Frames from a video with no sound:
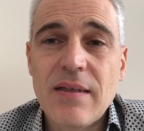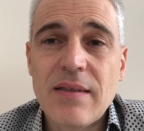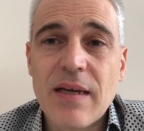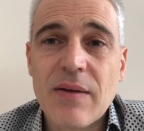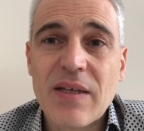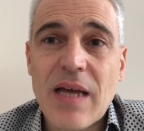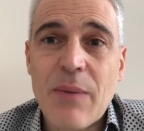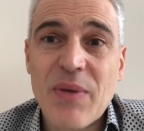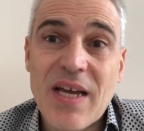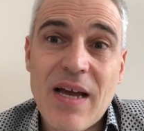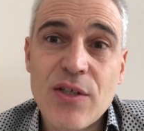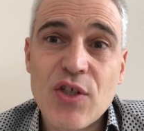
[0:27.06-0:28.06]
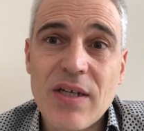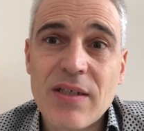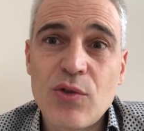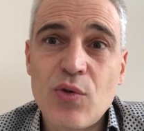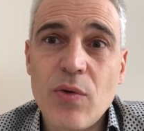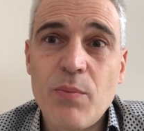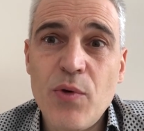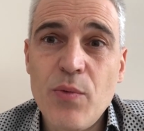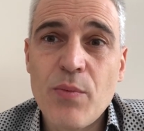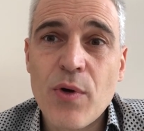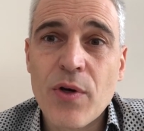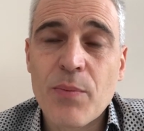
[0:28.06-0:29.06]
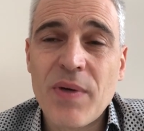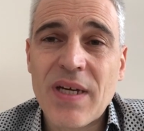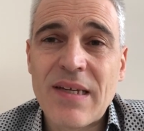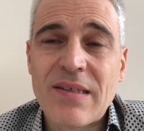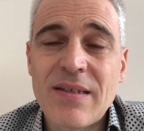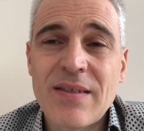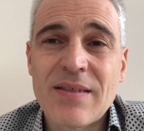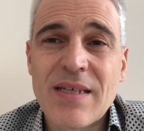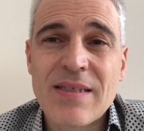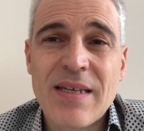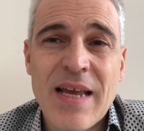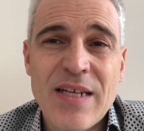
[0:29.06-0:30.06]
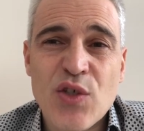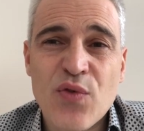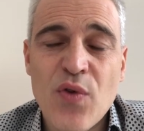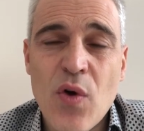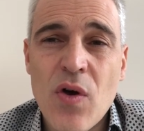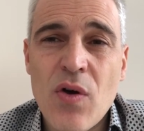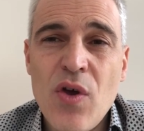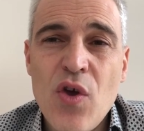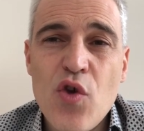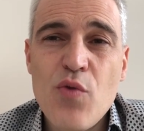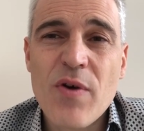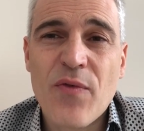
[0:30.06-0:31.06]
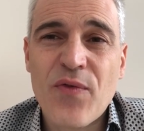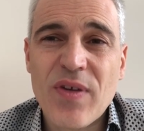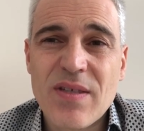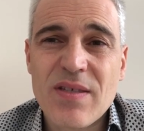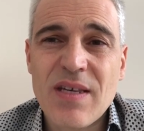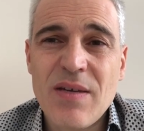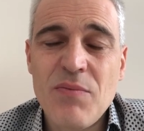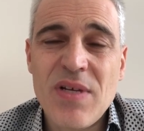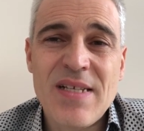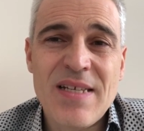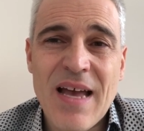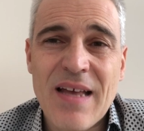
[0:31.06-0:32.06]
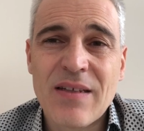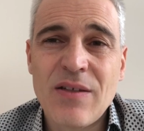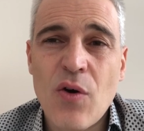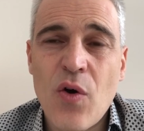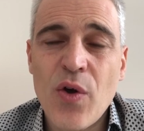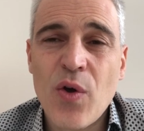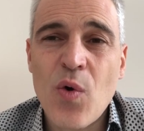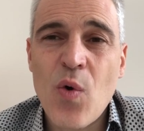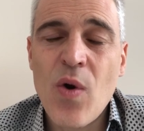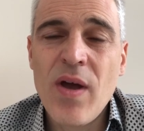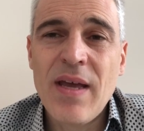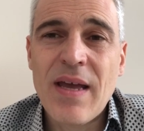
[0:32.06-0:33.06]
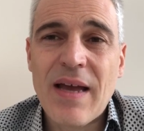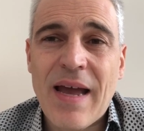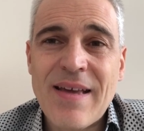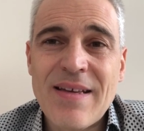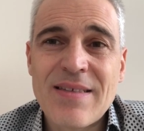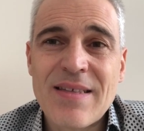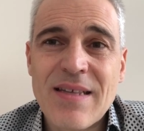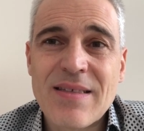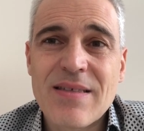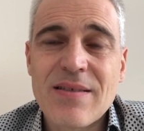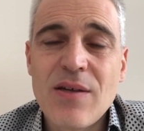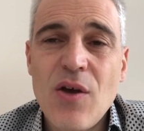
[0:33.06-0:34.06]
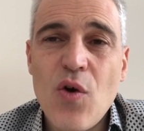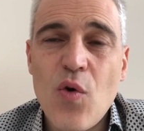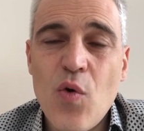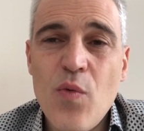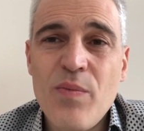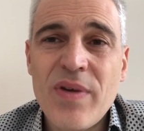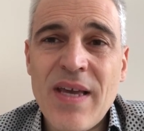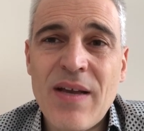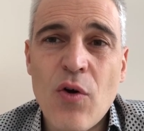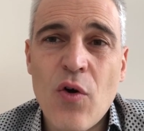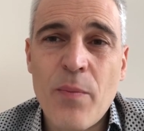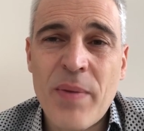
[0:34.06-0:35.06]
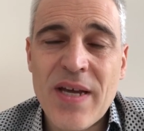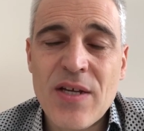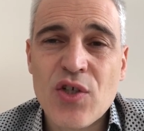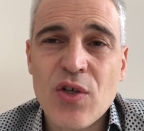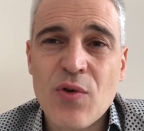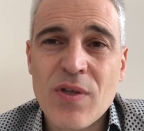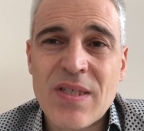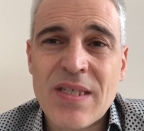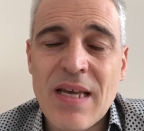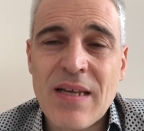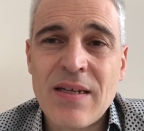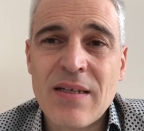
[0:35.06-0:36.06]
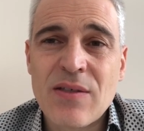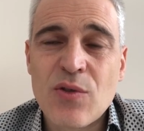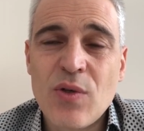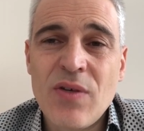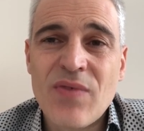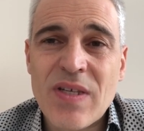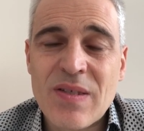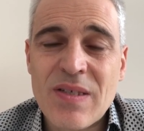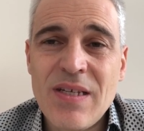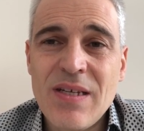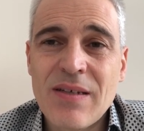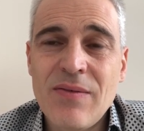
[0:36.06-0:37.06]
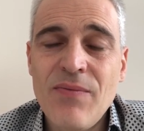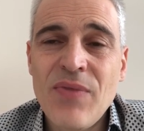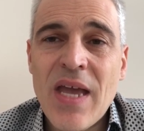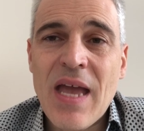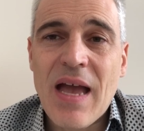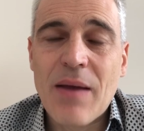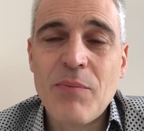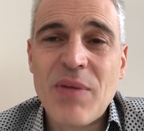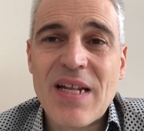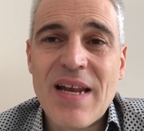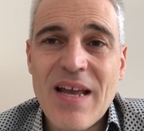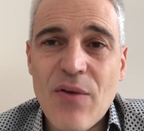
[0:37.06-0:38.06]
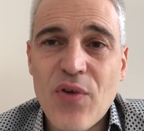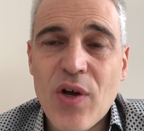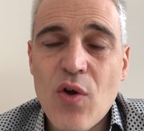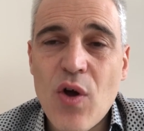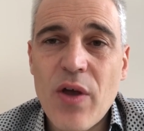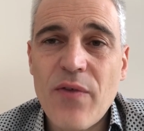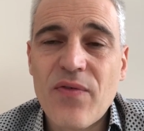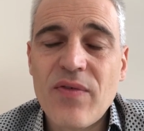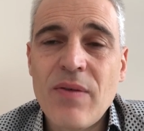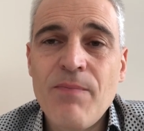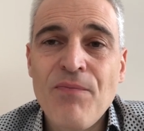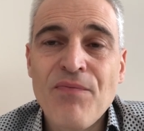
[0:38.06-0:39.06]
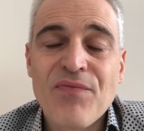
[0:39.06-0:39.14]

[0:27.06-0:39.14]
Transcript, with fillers: Die amerikanische Agentur Bloomberg berichtet, dass ein Hedgefonds über 14 Milliarden Euro eingesetzt, um gegen europäische Konzerne zu investieren mit Leerverkäufen.